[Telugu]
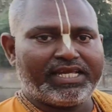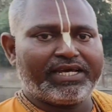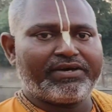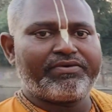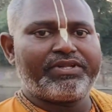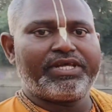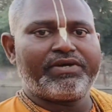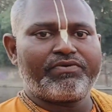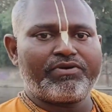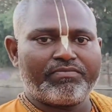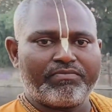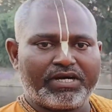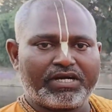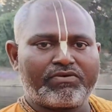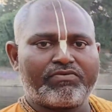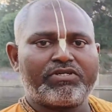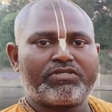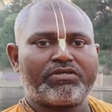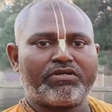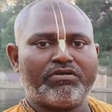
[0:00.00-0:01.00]
దేవదేవుడు
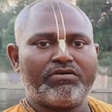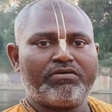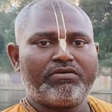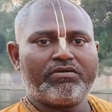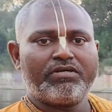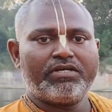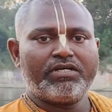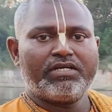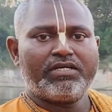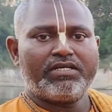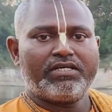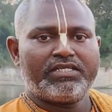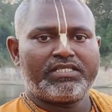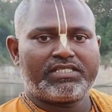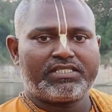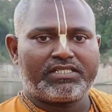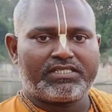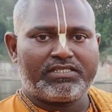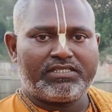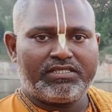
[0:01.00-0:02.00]
భగవంతుడు
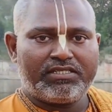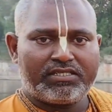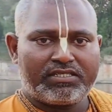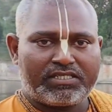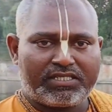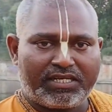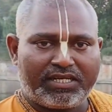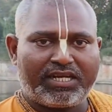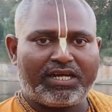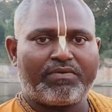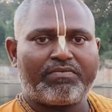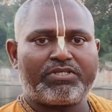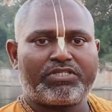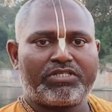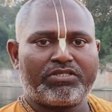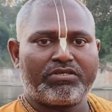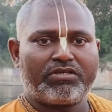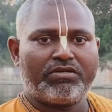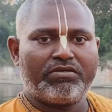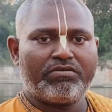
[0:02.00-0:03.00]

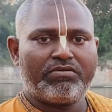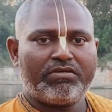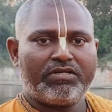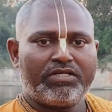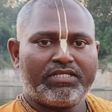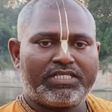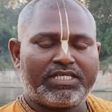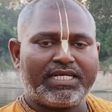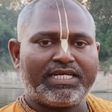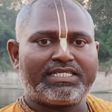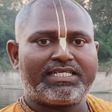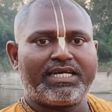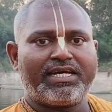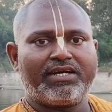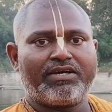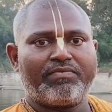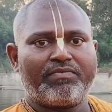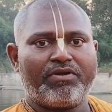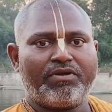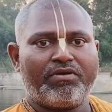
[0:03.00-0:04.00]
శ్రీరామచంద్రుడు
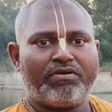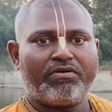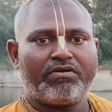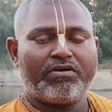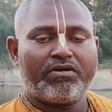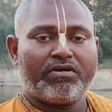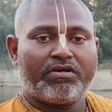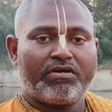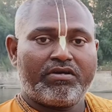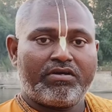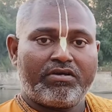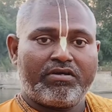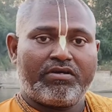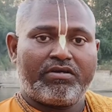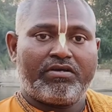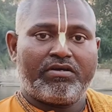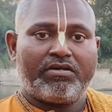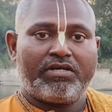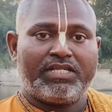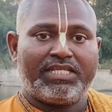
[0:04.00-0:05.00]
త్రేతాయుగంలో
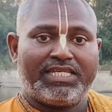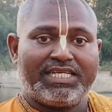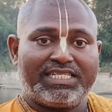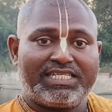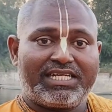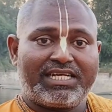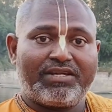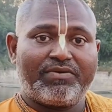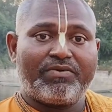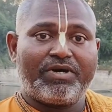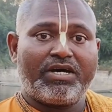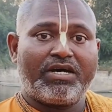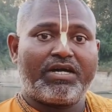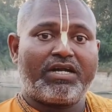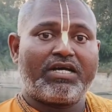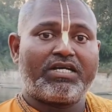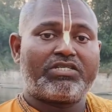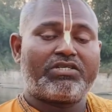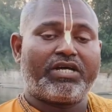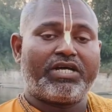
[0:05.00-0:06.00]
దశరథ
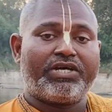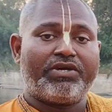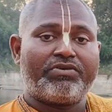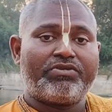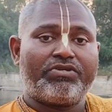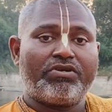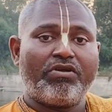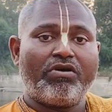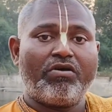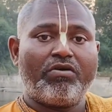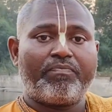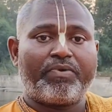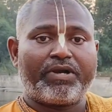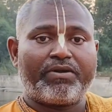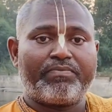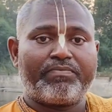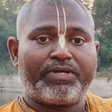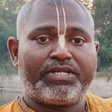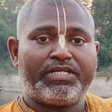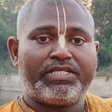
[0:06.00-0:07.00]
మహారాజు అయోధ్యలో
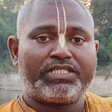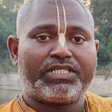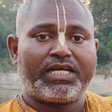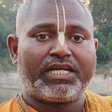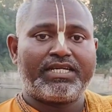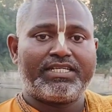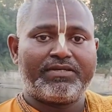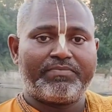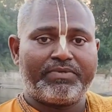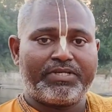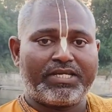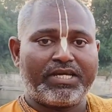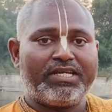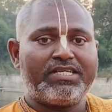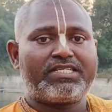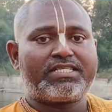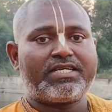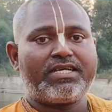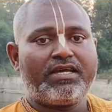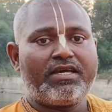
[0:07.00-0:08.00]
పరంపదించారని చెప్పి
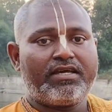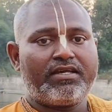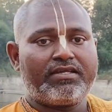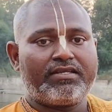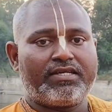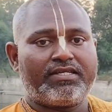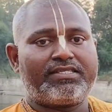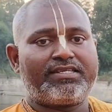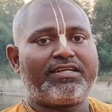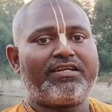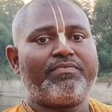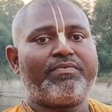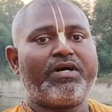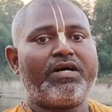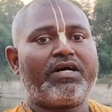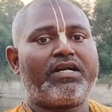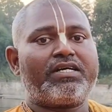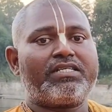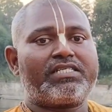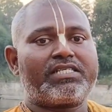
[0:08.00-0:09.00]
తెలిసి దశరథ
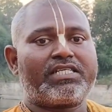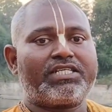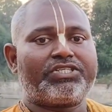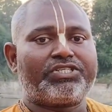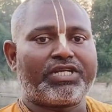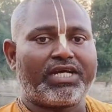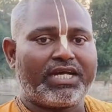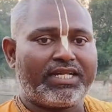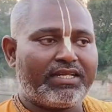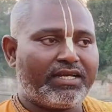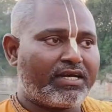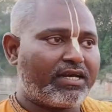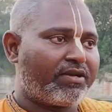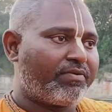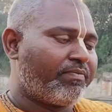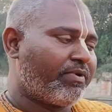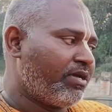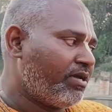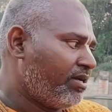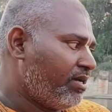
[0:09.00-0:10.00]
మహారాజుకి శ్రాద్ధ
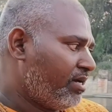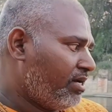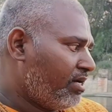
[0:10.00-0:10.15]
కర్మ